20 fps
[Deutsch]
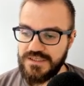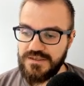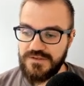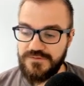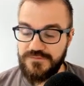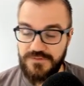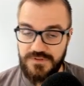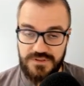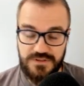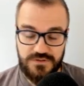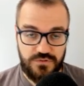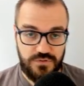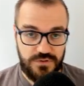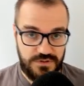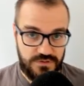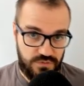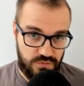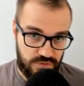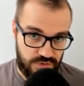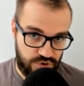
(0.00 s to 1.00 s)

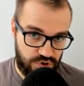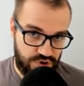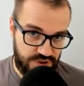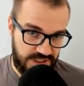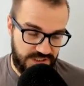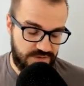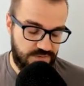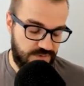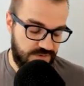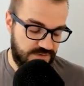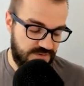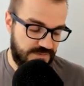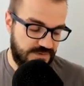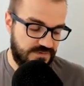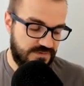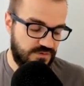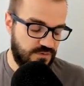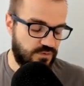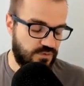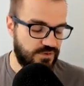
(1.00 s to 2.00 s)
Fehlerkorrekturen Stand
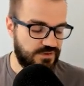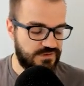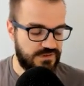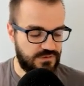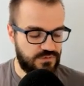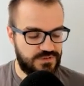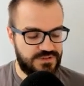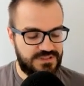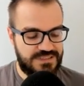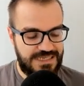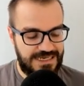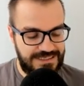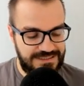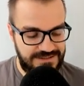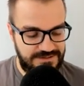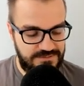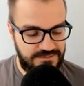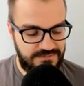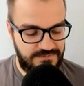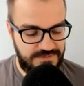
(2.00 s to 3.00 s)
29.09. Und
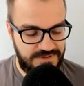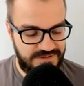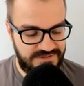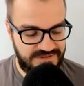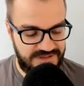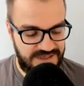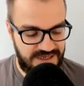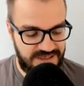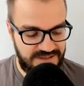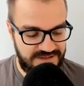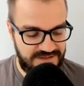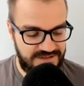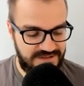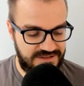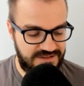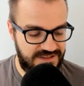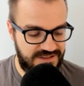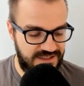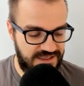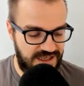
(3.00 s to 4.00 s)
dann, wie gesagt,
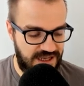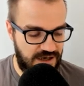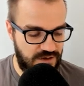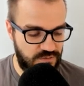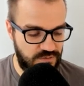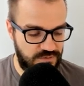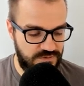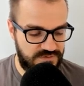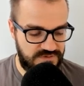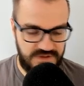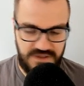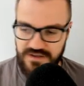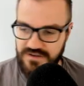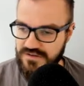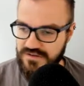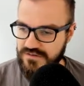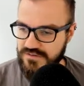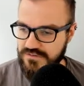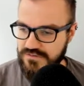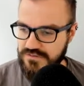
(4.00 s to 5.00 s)
die
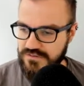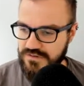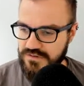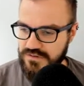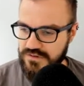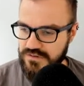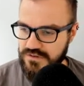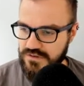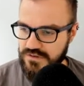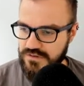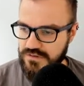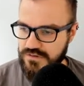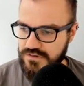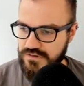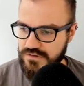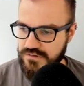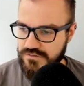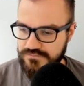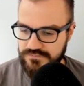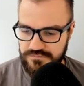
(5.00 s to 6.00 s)
außer
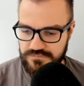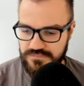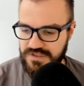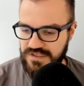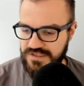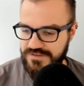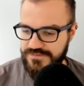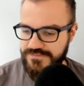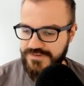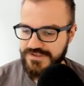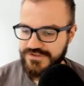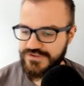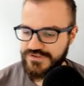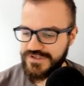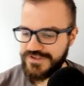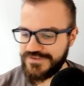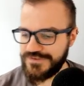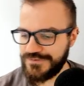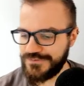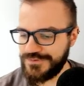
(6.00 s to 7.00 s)
äh, ach, falsch,
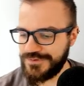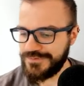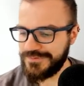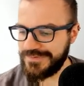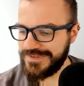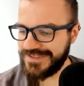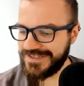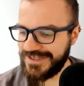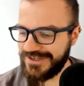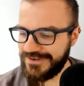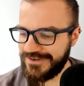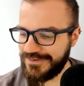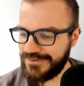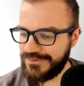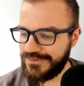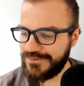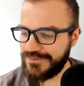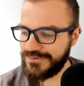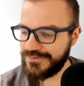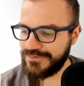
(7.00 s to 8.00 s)
Tastatur, Moment,
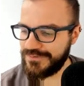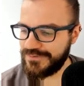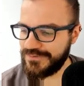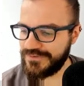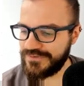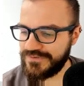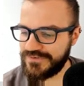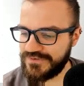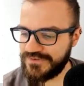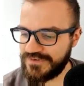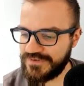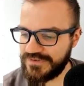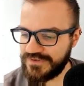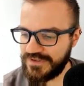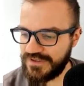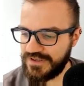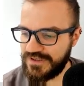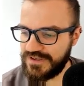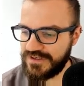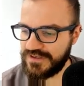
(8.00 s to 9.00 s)
auch
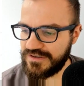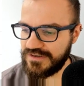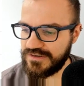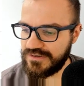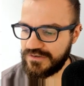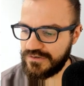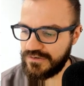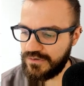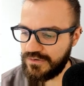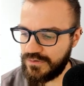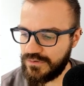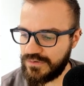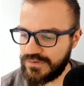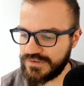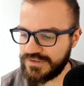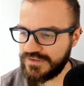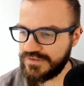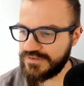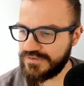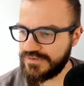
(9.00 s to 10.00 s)

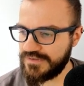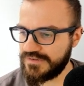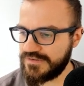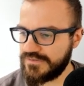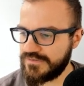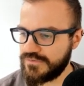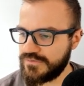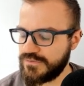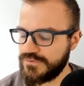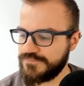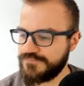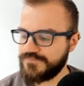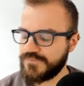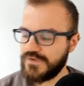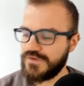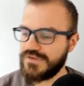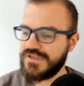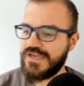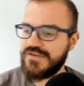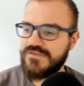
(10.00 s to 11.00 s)
außerordentliches, so.
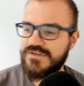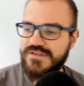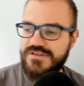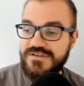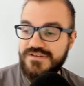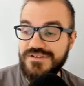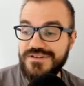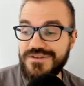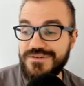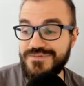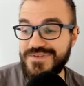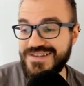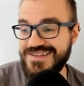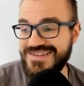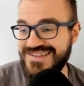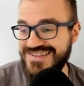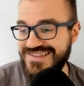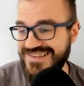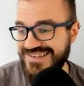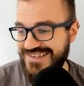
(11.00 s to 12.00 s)
Und da haben wir jetzt hier
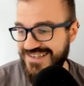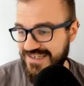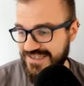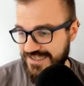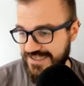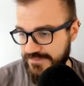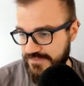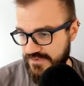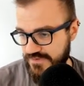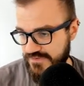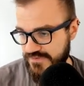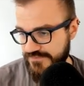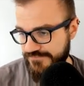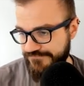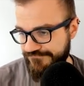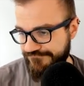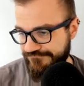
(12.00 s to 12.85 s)
20 Ergebnisse.